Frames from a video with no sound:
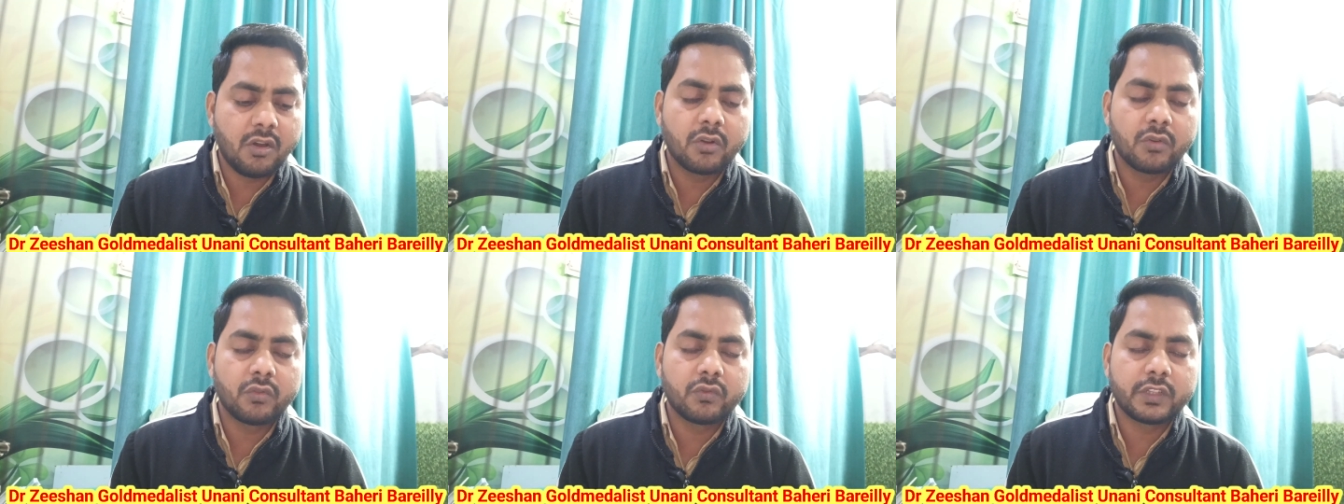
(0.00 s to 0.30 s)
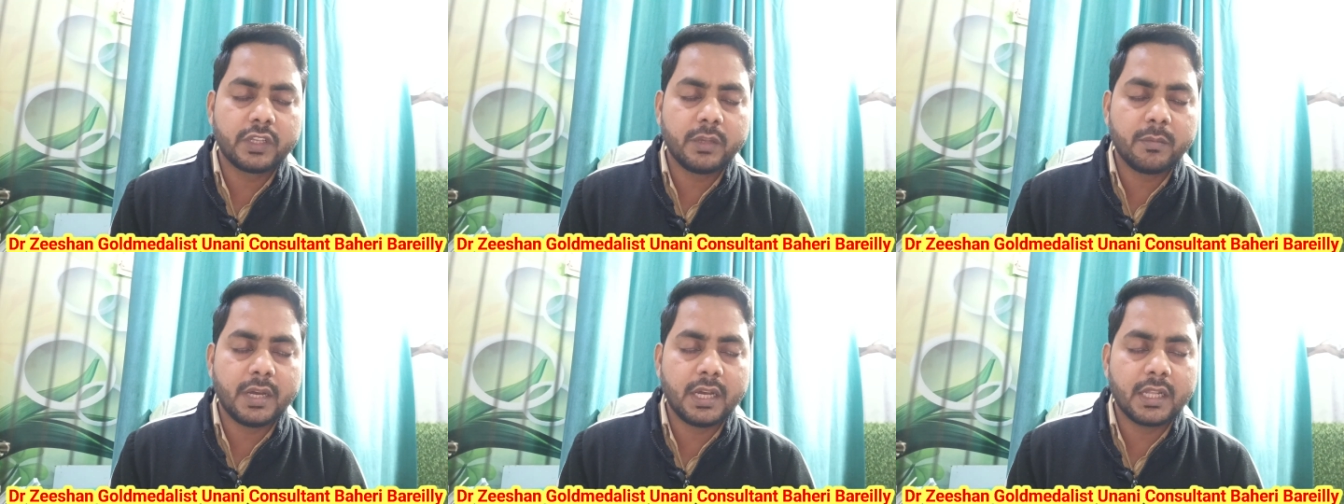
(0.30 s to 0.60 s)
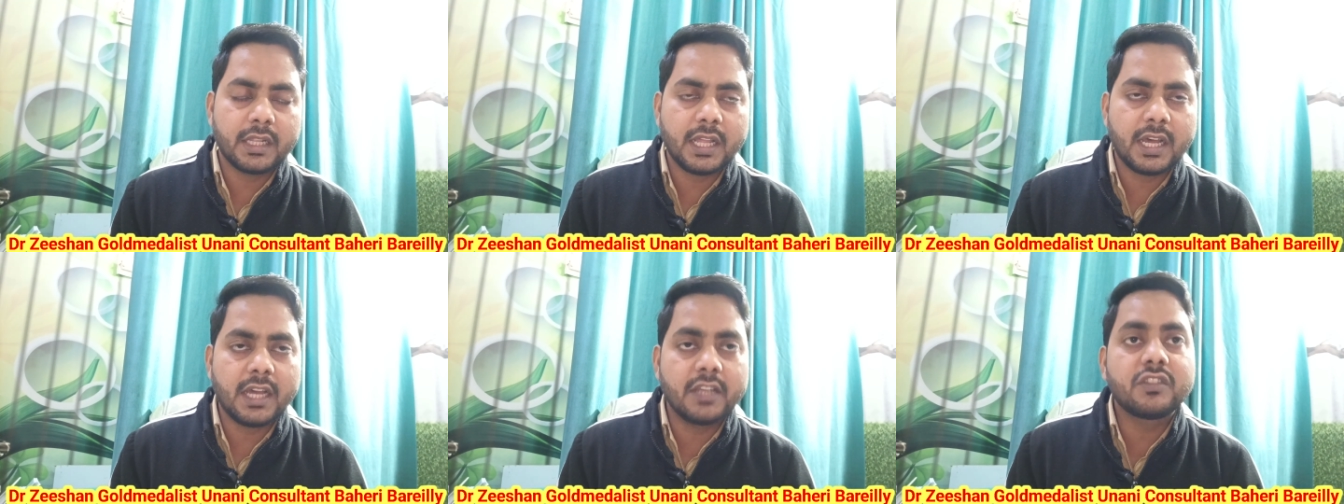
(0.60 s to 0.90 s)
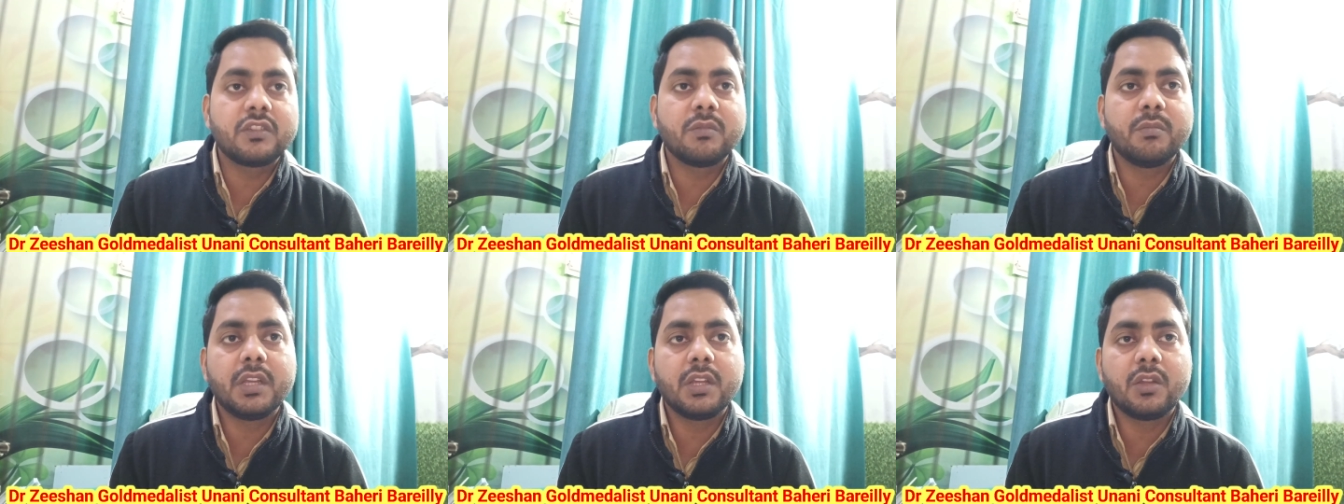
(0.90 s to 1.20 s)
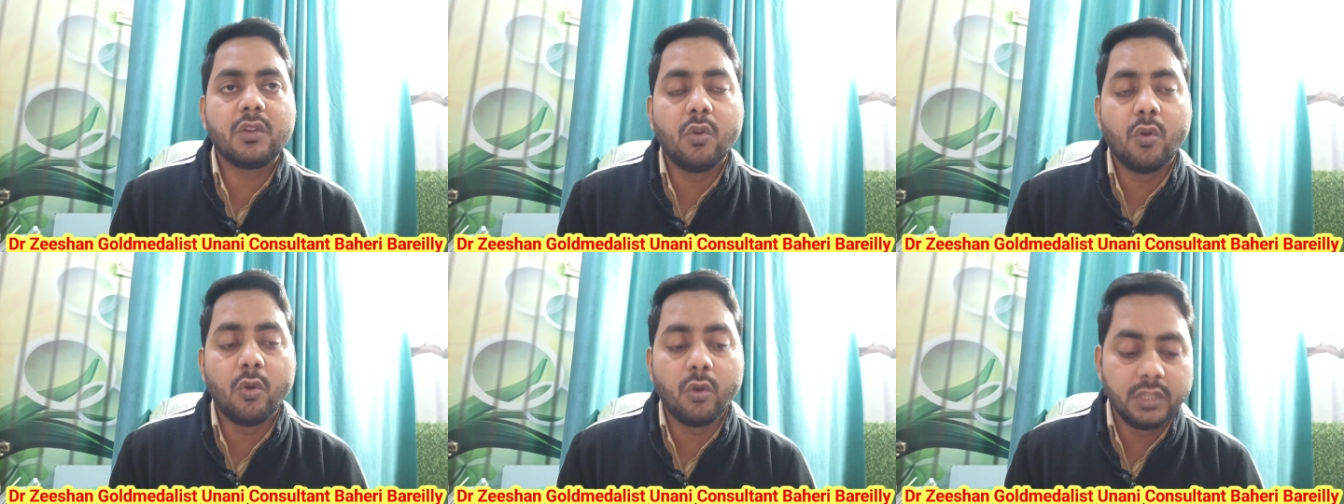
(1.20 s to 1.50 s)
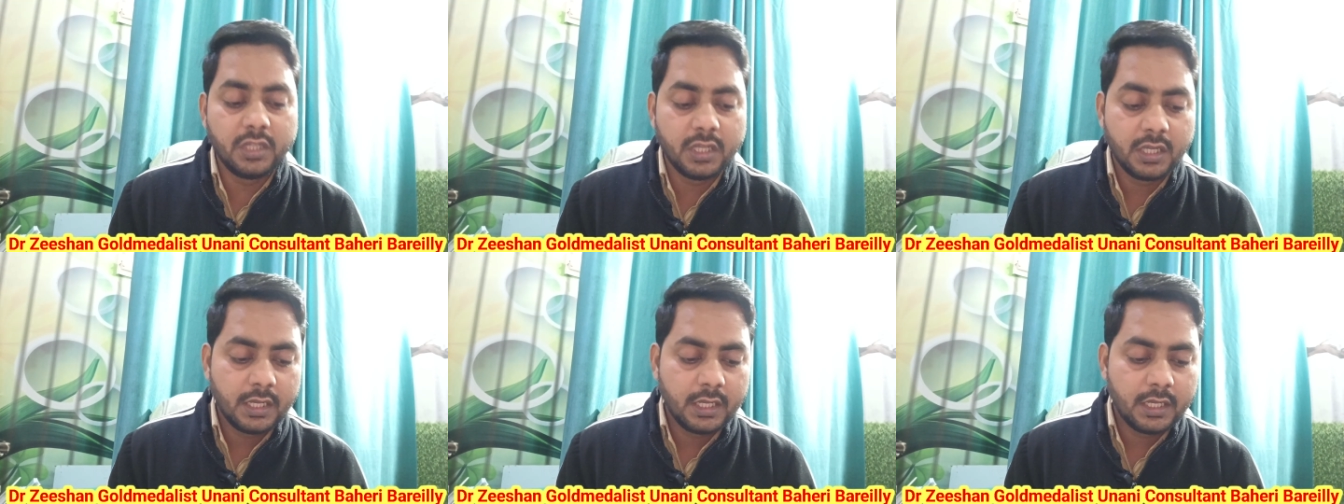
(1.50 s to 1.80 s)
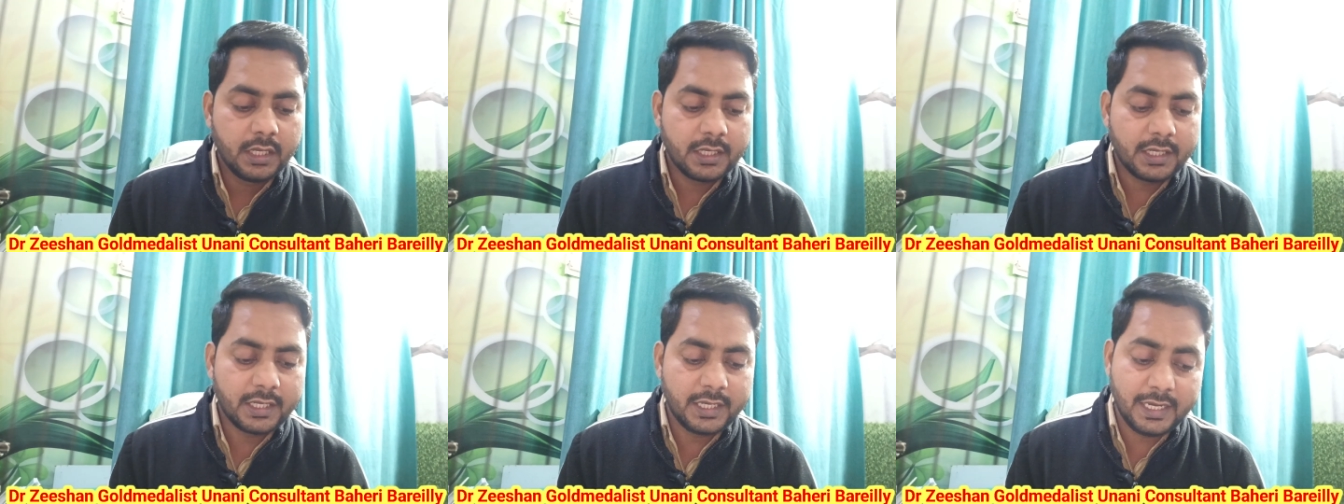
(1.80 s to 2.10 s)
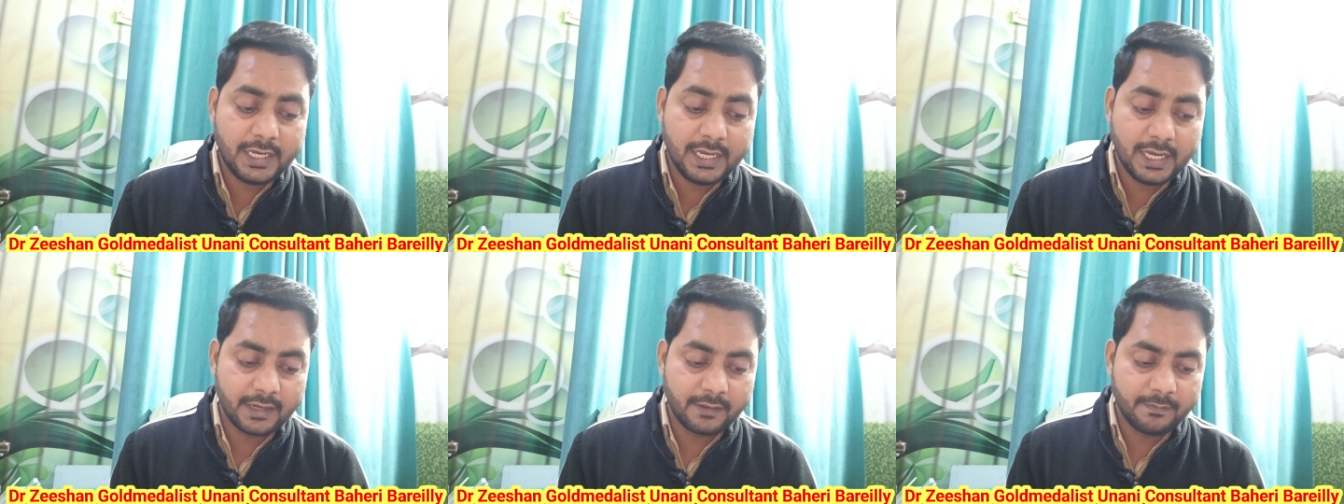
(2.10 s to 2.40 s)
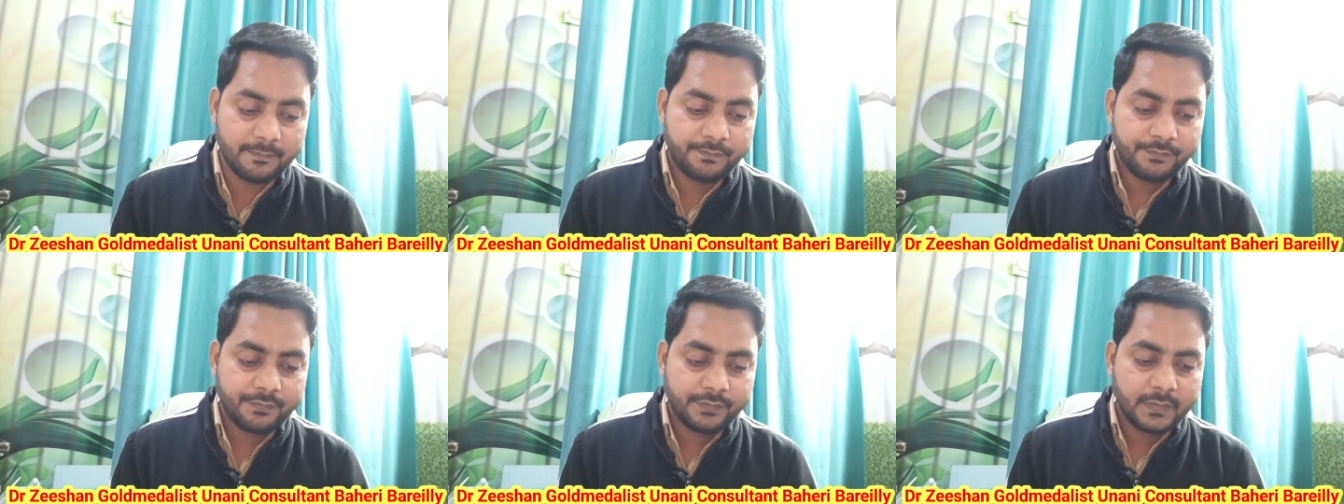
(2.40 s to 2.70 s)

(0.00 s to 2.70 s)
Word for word: और उसके बाद लास्ट में गोंद कीकर